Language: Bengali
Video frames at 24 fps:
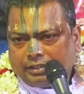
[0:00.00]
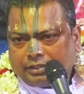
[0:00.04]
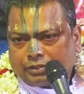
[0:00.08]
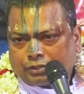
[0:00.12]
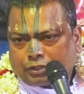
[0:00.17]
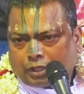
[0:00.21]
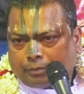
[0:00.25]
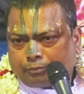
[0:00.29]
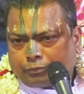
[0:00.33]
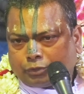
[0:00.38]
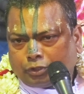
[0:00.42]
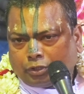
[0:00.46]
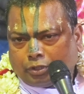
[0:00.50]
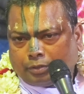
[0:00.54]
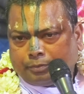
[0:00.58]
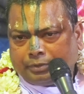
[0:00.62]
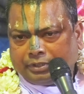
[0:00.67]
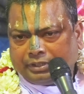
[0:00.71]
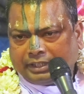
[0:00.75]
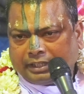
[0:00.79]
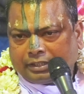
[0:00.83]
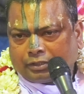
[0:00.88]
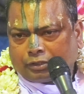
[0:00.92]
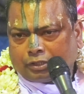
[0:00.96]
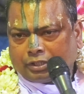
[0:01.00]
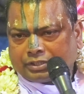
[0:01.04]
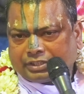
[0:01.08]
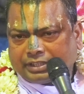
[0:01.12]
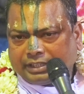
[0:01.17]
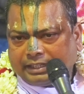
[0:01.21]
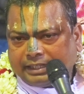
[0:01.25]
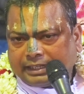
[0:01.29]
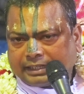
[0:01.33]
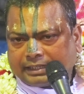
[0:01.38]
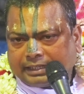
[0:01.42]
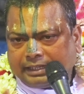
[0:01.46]
শব্দ অভিধান
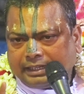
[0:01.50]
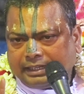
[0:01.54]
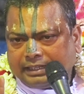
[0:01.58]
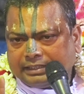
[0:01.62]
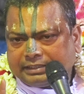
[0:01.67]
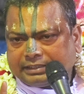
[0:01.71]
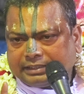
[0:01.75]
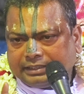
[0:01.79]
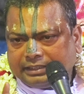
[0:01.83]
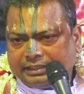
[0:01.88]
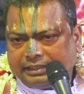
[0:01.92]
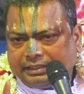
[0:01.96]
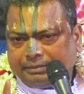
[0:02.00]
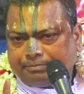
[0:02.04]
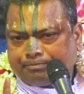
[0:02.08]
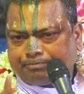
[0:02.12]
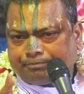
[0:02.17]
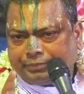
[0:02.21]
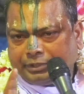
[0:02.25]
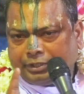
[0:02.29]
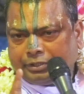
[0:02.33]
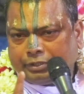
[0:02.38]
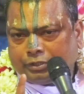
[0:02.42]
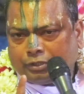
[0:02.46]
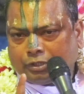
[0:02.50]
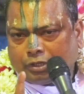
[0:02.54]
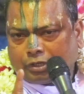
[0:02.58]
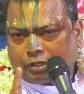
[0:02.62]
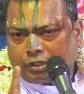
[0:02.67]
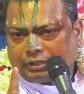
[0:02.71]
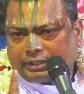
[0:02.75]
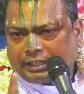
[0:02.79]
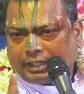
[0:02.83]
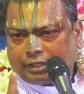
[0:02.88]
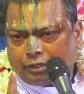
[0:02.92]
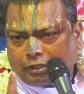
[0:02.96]
কোষে লেখা আছে পিণ্ড
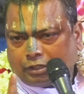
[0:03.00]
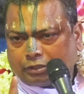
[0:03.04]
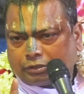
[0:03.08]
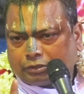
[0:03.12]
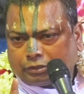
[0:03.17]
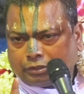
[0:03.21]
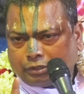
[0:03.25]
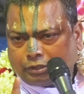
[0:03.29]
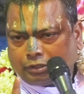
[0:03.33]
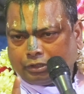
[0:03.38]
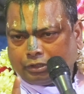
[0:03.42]
কথার অর্থ